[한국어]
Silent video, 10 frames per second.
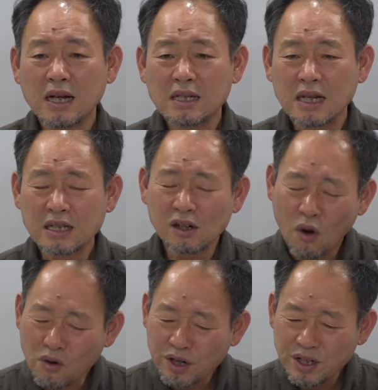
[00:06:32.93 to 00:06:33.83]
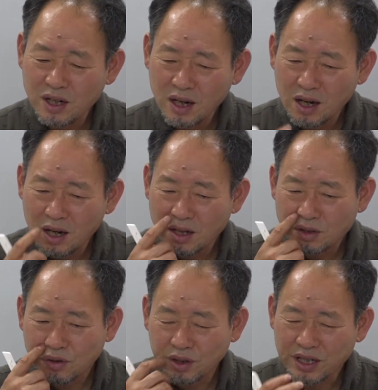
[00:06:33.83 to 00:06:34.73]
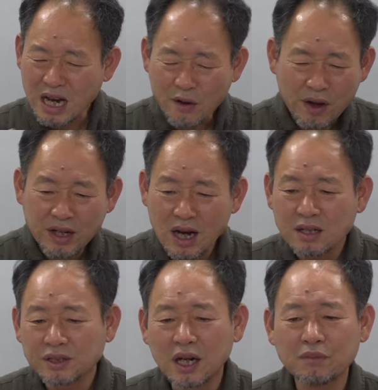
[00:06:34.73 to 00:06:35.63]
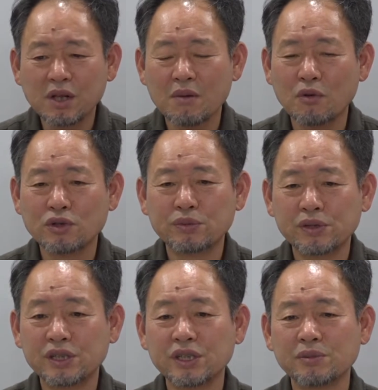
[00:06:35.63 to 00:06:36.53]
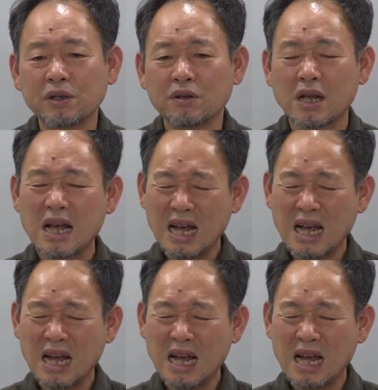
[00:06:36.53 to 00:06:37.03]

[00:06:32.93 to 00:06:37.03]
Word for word: 사실 거기에서 이렇게 상영이 하는 사람들의 모습을 찍으면